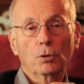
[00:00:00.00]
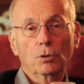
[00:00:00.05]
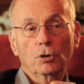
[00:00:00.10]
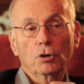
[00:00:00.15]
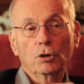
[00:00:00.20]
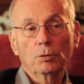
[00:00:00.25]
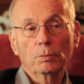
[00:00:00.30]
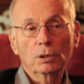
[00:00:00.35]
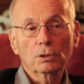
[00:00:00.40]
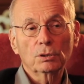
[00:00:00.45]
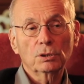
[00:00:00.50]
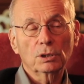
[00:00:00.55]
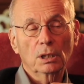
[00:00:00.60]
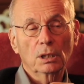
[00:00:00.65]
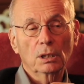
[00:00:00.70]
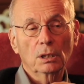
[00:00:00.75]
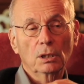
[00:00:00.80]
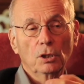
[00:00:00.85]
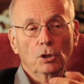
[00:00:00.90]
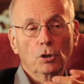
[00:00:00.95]
on
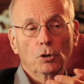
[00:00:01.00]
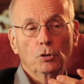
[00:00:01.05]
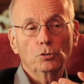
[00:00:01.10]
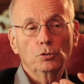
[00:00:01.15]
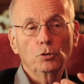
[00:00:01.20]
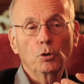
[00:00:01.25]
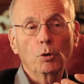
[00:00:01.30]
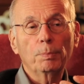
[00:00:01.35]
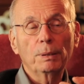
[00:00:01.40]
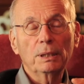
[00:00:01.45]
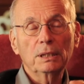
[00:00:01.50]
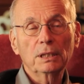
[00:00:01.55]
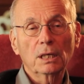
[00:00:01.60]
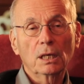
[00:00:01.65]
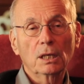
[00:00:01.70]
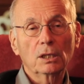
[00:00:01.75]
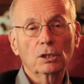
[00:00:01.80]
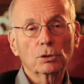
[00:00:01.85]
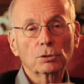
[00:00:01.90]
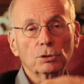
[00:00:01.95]
commence à non
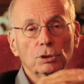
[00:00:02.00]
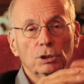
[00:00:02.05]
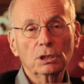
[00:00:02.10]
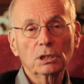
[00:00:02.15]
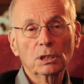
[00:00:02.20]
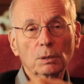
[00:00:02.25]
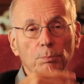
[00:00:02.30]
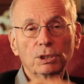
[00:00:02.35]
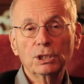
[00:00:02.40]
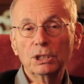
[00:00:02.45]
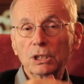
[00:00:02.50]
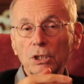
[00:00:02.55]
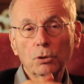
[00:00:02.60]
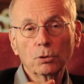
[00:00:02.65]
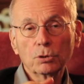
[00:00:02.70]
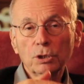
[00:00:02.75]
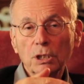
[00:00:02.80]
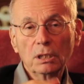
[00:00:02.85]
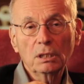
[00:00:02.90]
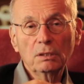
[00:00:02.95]
pas les ralentir
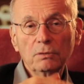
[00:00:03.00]
puisqu'ils